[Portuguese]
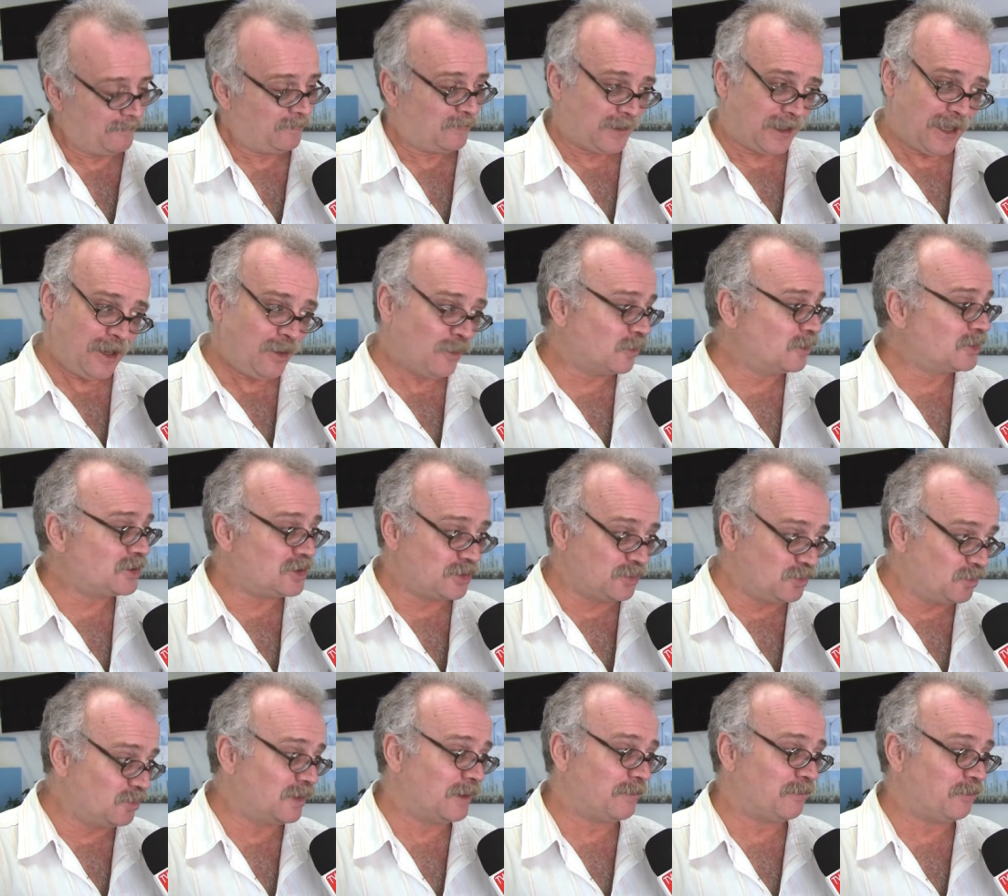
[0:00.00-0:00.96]
Quem
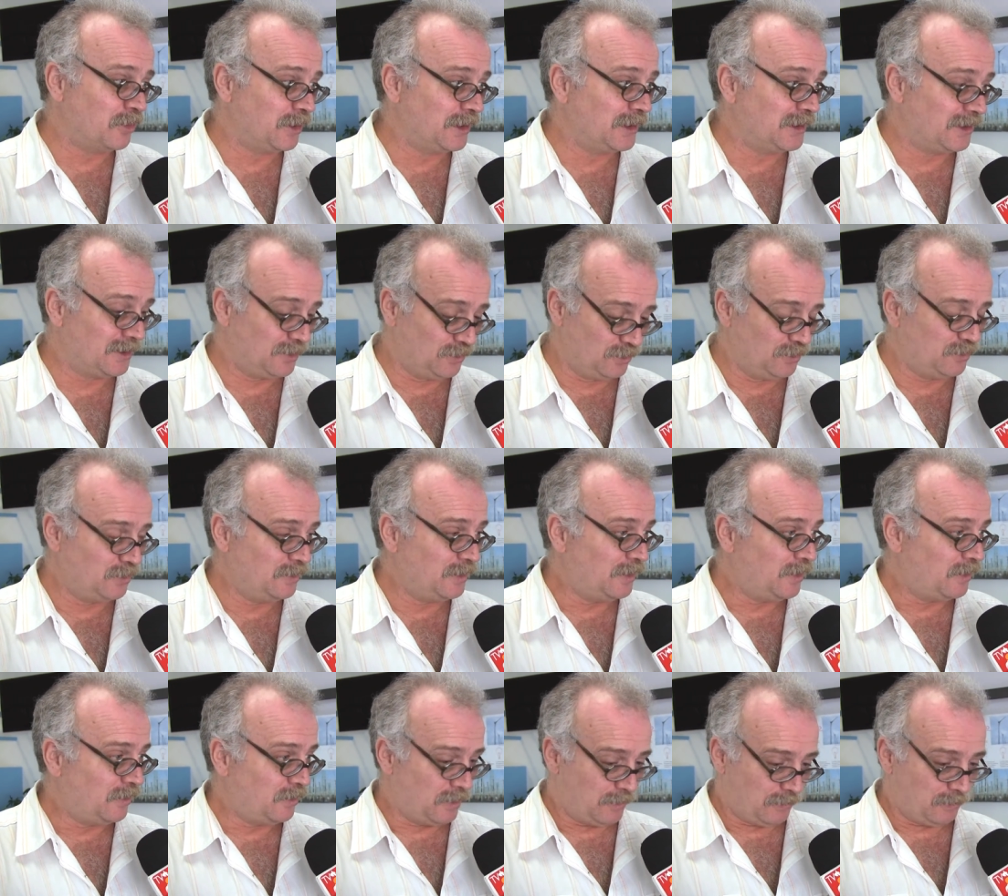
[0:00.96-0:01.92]
continua apoiando
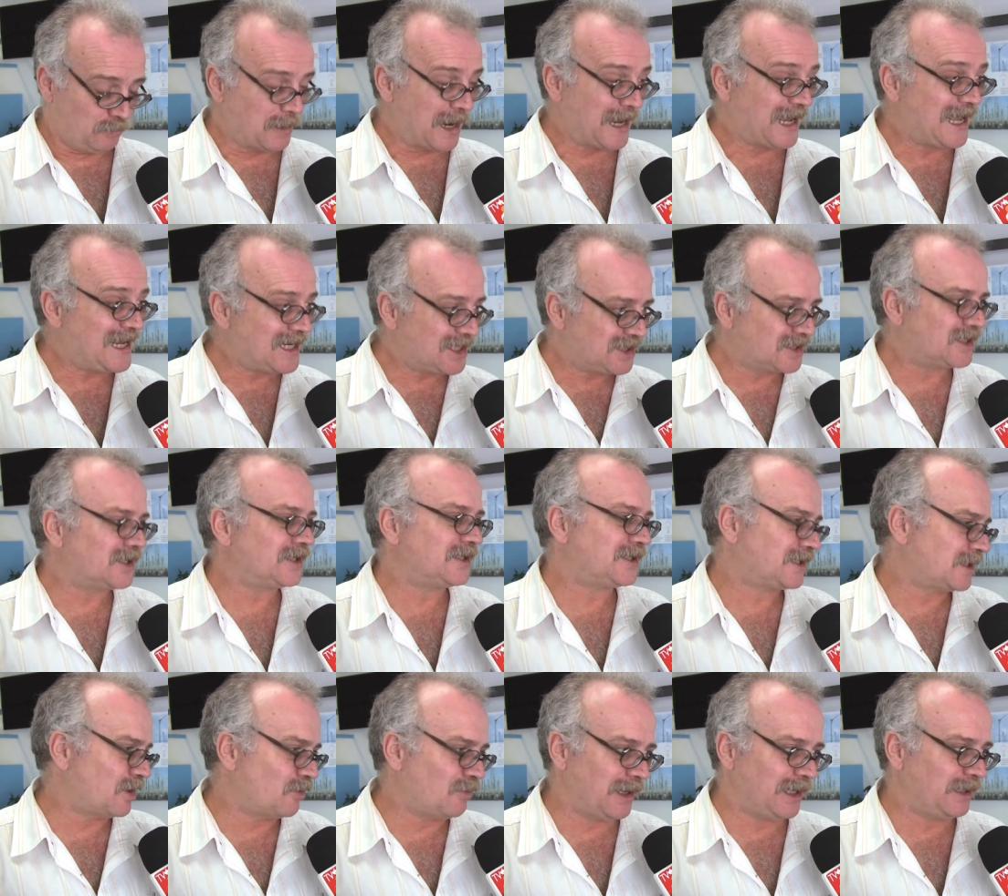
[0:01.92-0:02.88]
uma
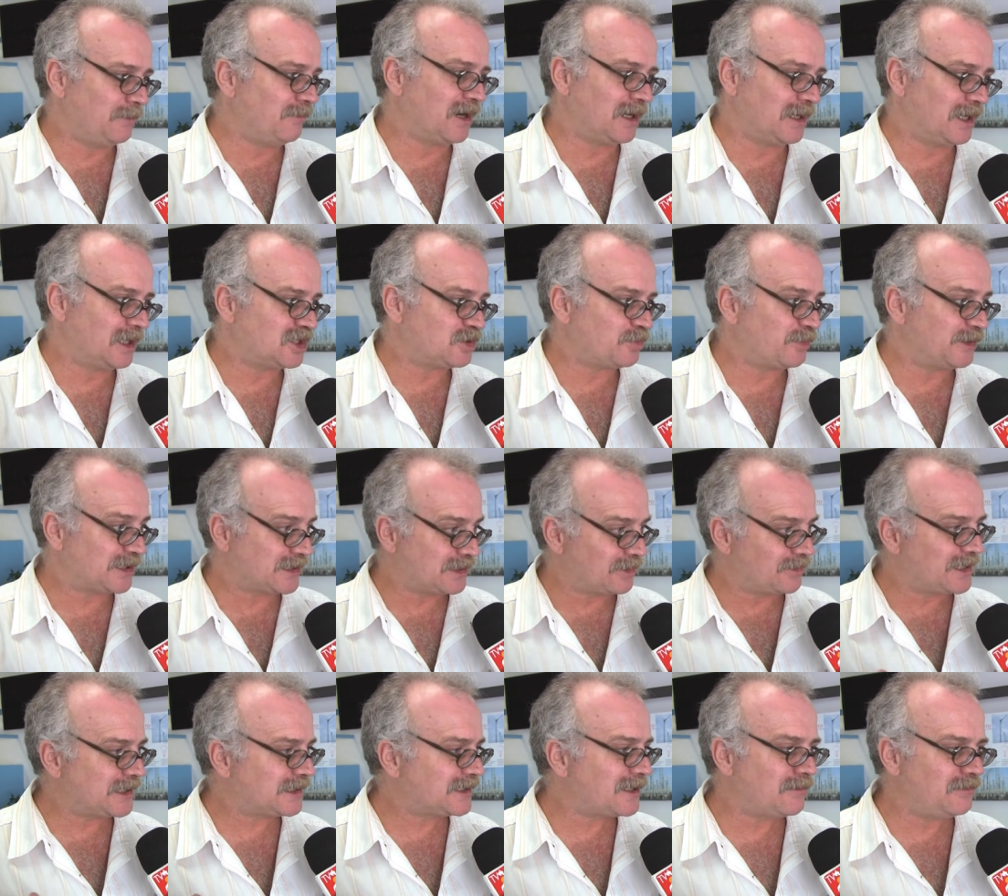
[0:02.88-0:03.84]
restrição expressão a liberdade de
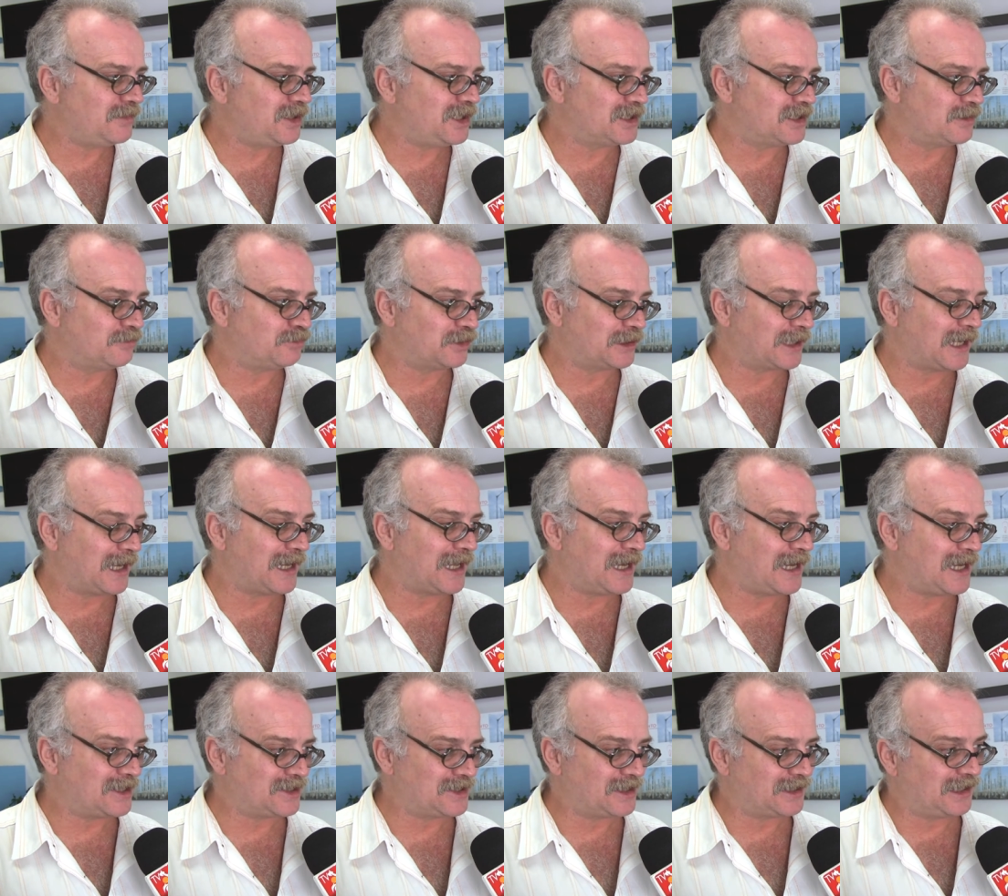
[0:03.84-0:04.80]
expressão é essa mídia, porque
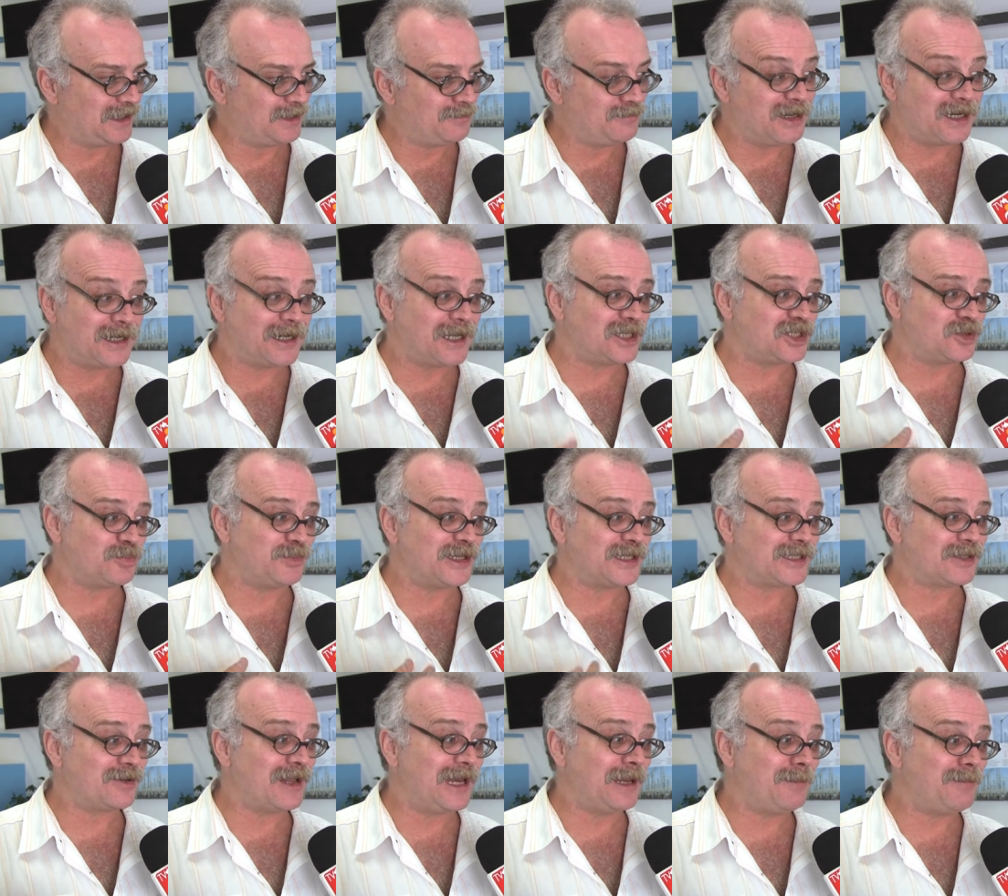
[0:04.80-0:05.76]
ela acha que liberdade de
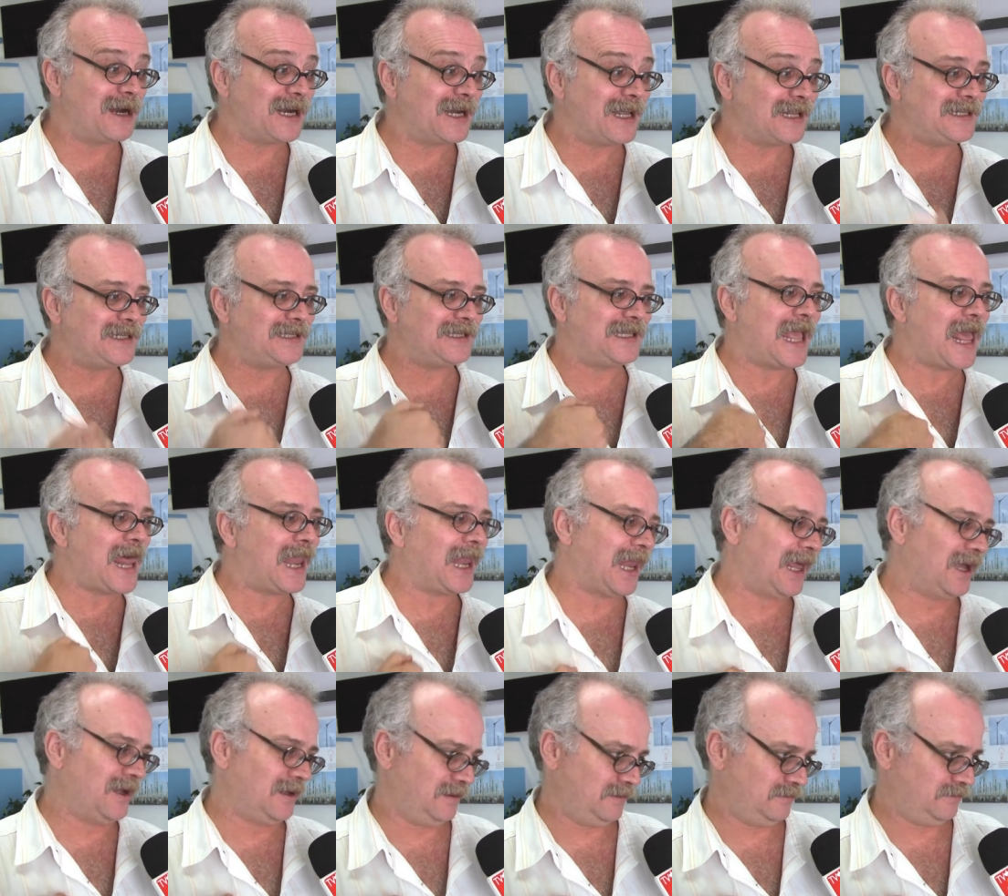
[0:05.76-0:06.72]
expressão é a liberdade
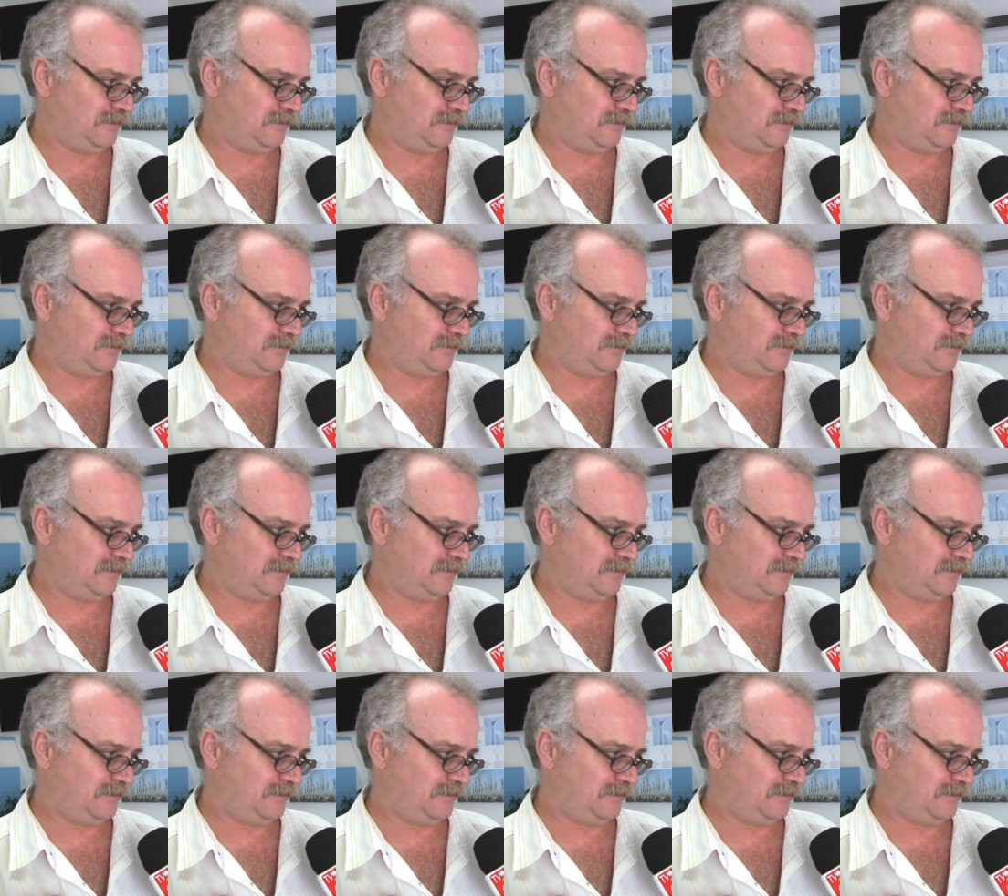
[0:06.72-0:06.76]
dela.